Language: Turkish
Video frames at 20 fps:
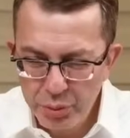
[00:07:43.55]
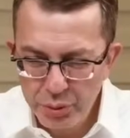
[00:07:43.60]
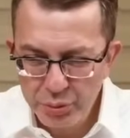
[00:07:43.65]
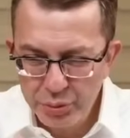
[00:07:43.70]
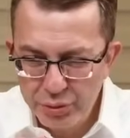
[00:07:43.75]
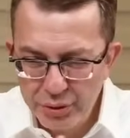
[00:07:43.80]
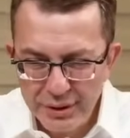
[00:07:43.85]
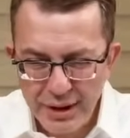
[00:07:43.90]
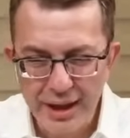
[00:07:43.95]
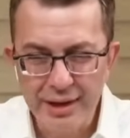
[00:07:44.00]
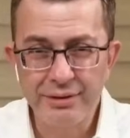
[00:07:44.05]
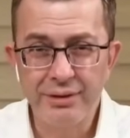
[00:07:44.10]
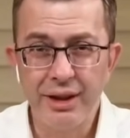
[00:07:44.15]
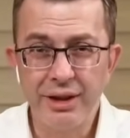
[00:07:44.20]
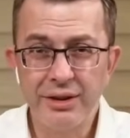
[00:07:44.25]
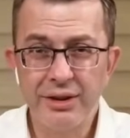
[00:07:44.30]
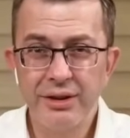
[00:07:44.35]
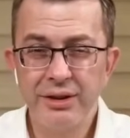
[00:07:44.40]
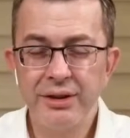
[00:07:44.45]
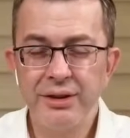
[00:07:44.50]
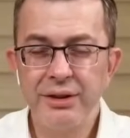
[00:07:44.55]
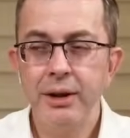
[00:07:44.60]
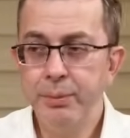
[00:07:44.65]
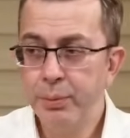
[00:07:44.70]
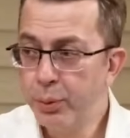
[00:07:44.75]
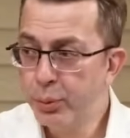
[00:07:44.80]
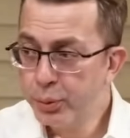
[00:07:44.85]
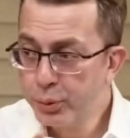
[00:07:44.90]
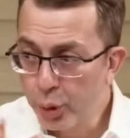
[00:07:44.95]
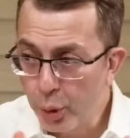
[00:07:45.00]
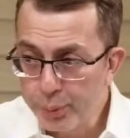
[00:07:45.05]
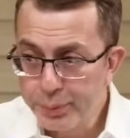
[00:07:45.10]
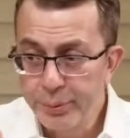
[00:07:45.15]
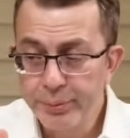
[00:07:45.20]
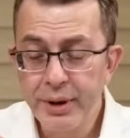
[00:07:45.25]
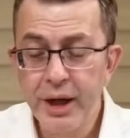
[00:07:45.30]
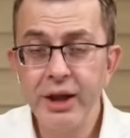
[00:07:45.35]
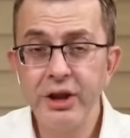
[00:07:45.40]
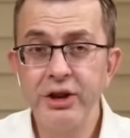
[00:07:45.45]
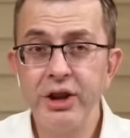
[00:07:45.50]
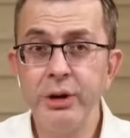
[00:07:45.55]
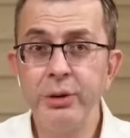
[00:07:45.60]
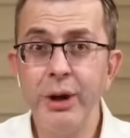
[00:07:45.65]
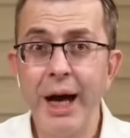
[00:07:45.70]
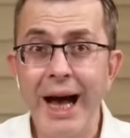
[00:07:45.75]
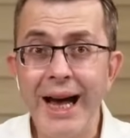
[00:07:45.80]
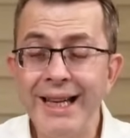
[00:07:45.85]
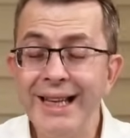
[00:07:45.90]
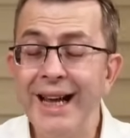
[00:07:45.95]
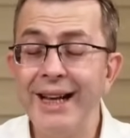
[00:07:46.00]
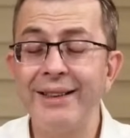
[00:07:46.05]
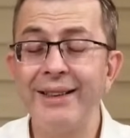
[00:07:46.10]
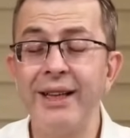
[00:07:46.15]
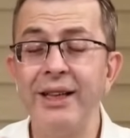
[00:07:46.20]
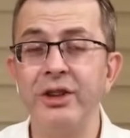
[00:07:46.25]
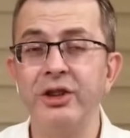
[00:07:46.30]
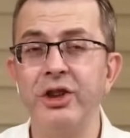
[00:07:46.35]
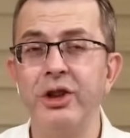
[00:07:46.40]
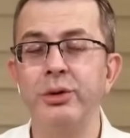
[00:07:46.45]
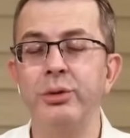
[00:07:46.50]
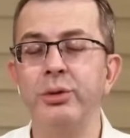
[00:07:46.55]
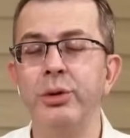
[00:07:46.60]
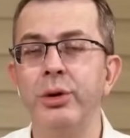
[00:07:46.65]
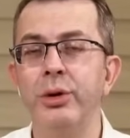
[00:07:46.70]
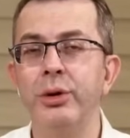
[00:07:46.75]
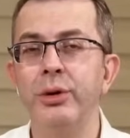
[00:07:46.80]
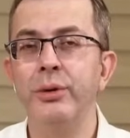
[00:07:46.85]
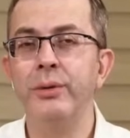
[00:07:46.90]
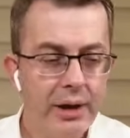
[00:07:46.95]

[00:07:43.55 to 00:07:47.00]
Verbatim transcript: Bu, bunlar var. E, bu, bu toplumda yaşanıyor. Her yerde yaşanıyor.